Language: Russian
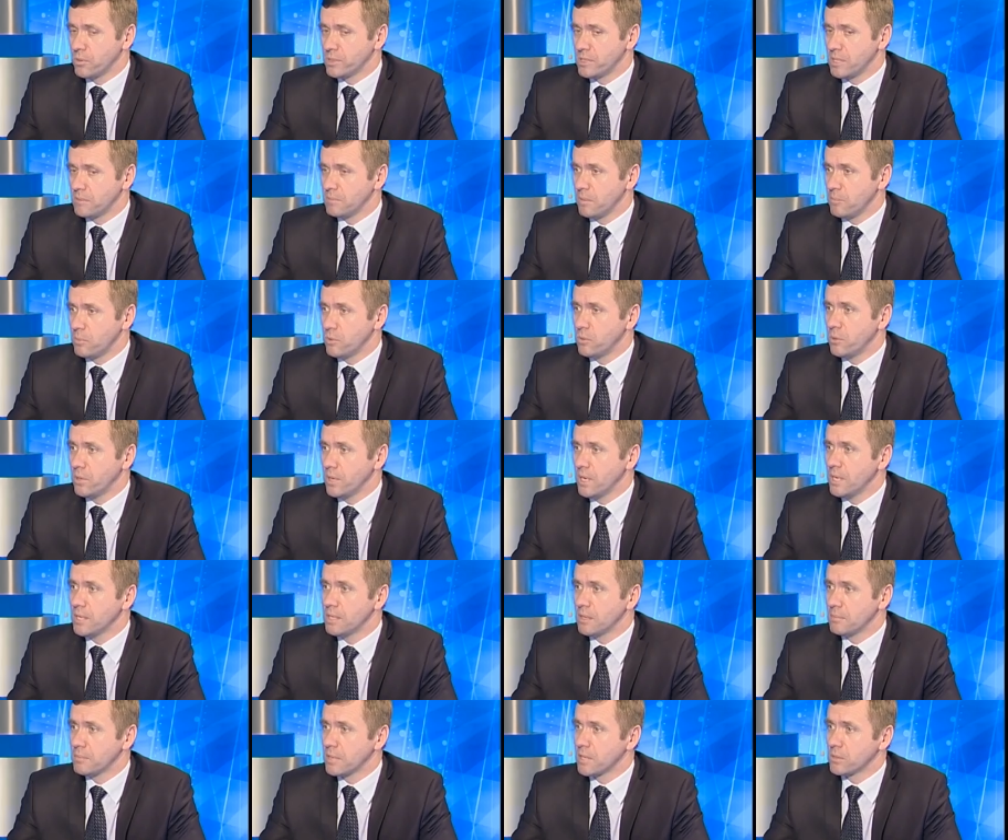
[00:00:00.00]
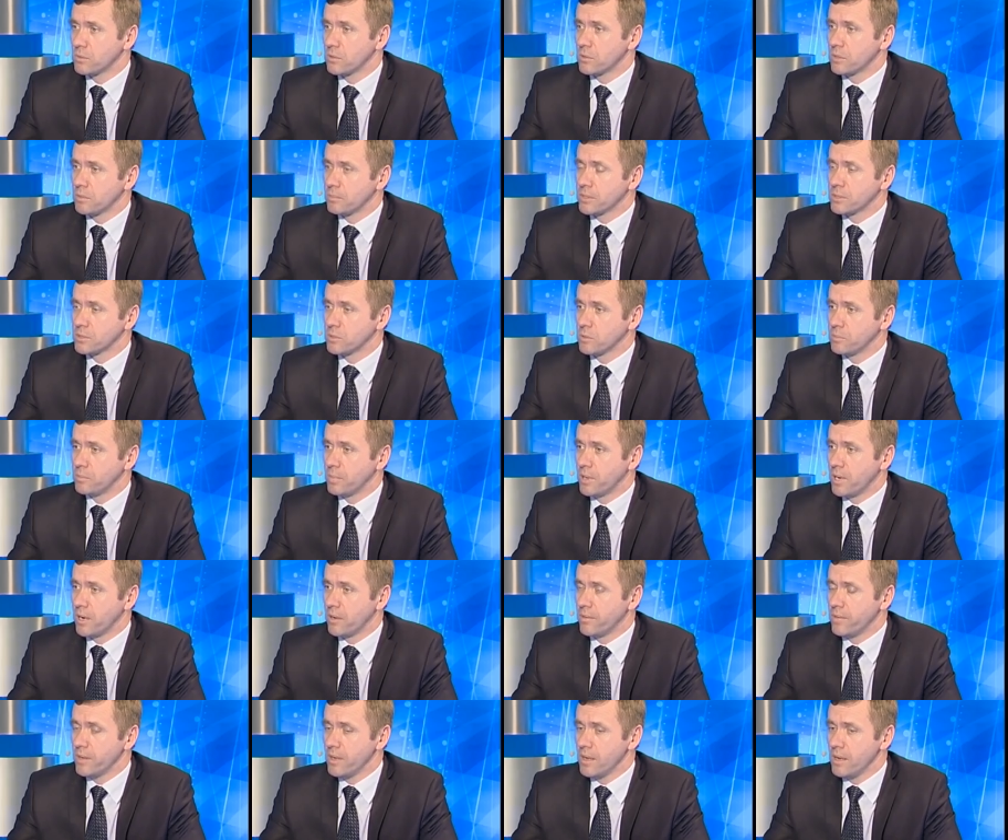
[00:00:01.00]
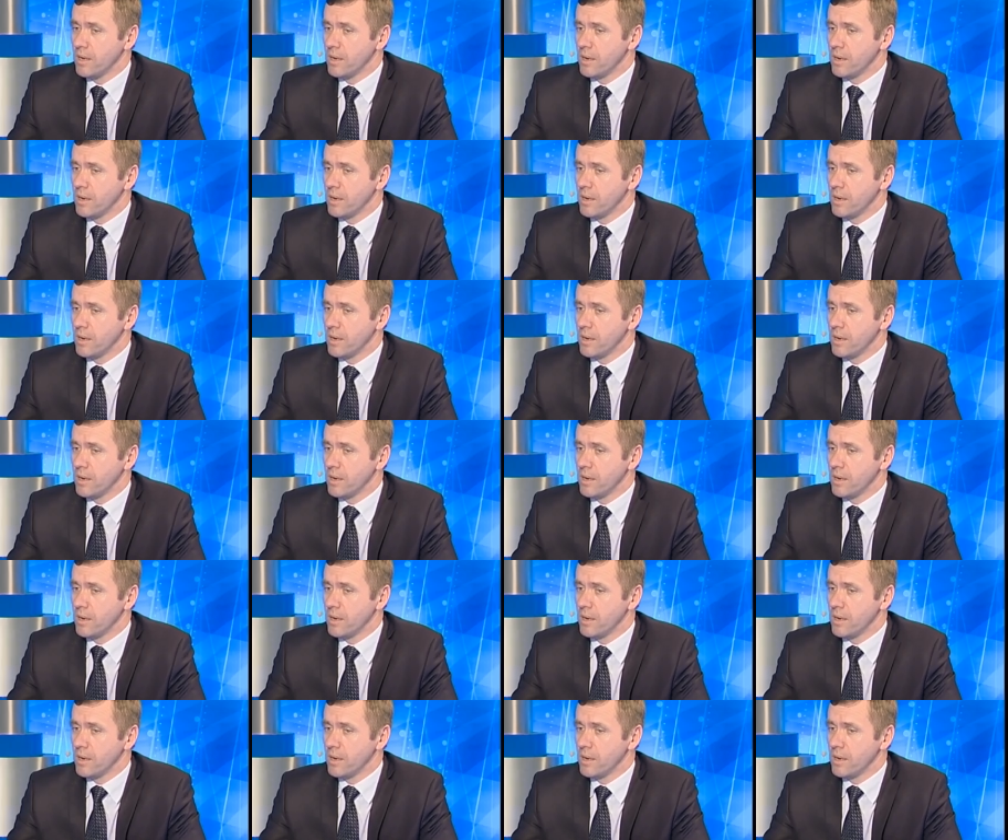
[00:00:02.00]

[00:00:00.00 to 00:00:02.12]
тем абитуриентам, которые поступают,